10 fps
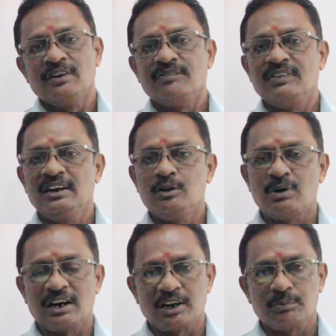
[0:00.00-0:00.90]
வீடு
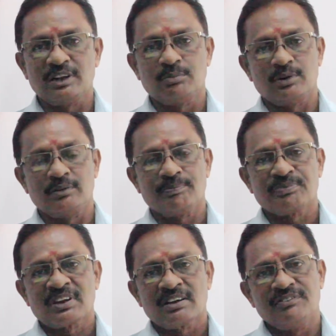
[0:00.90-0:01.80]
மாற்றம் ஏற்படும்
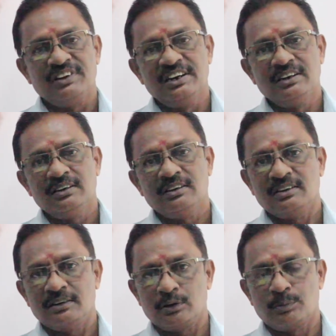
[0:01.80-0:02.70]
வீடு
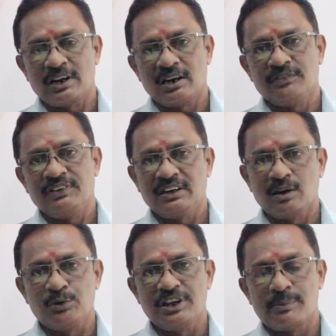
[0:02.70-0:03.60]
ரொம்ப நாளாக விற்க
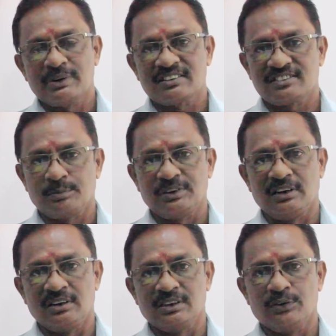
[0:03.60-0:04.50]
முடியாமல்
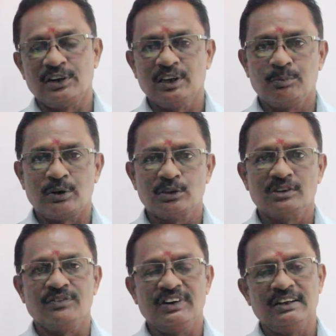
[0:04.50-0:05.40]
கஷ்டப்பட்டு இருந்தவங்களுக்கு
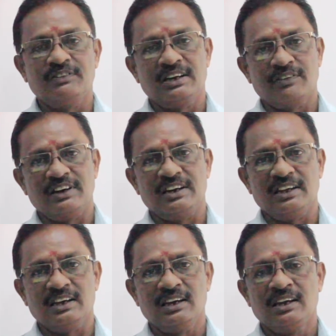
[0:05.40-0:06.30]
இப்பொழுது வீடை விற்க
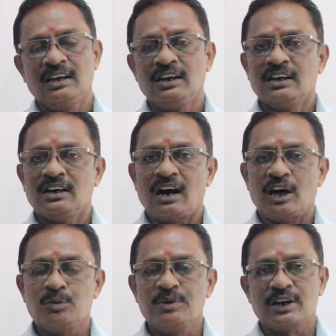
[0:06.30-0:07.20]
வேண்டிய
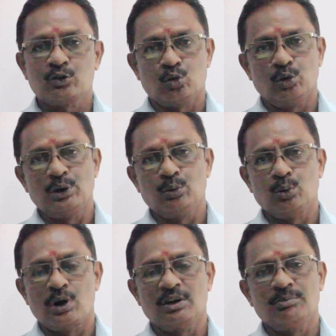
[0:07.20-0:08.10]
அருமையான சூழல்
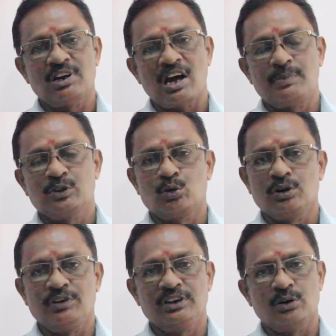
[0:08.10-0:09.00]
உருவாகும் லாபத்தோடு
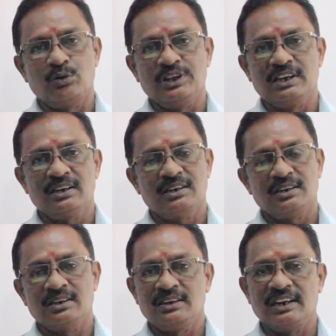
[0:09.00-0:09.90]
விற்கக்கூடிய
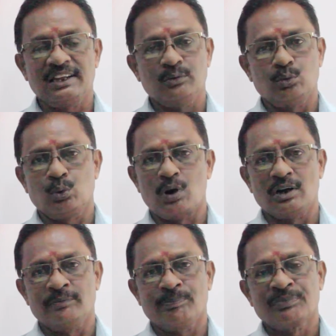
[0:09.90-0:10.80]
நிலை
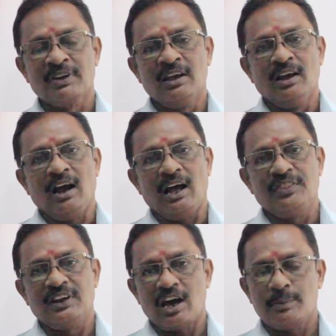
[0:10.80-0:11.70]
உருவாகும்
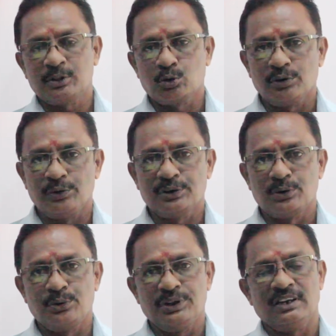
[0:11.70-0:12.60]
அந்த லாபத்தோடு
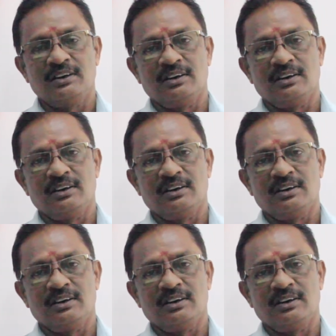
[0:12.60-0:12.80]
இருக்கக்கூடிய